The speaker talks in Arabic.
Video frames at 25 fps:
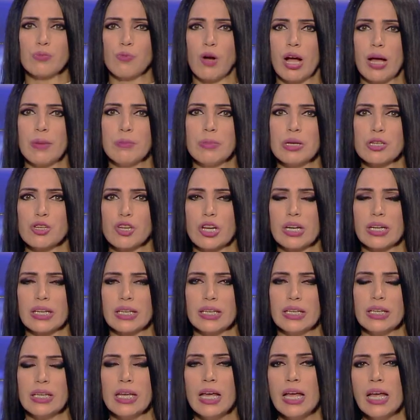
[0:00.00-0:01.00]
محمد
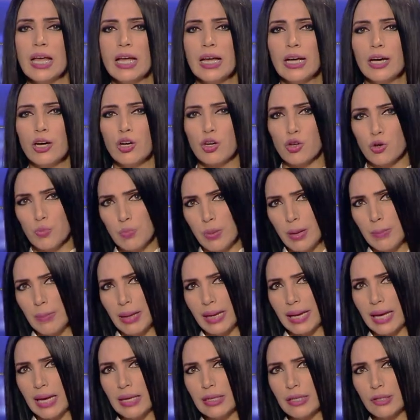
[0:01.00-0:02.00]
شرقي آه،
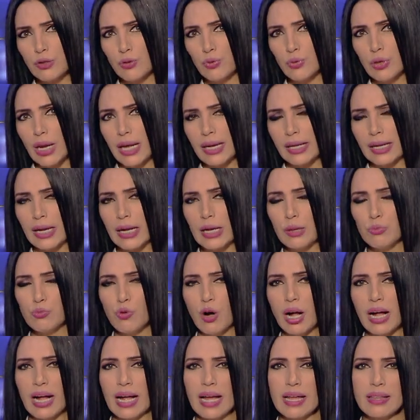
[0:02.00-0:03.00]
ربما كانت هناك
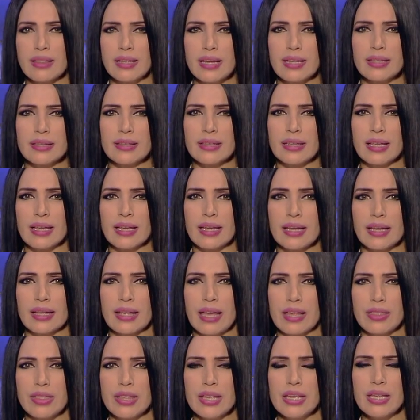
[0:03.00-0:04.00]
مؤاخذات آه،
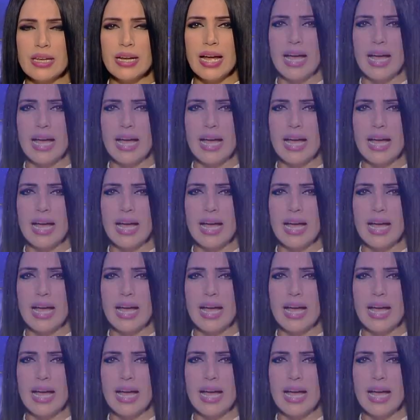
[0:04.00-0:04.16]
كثيرة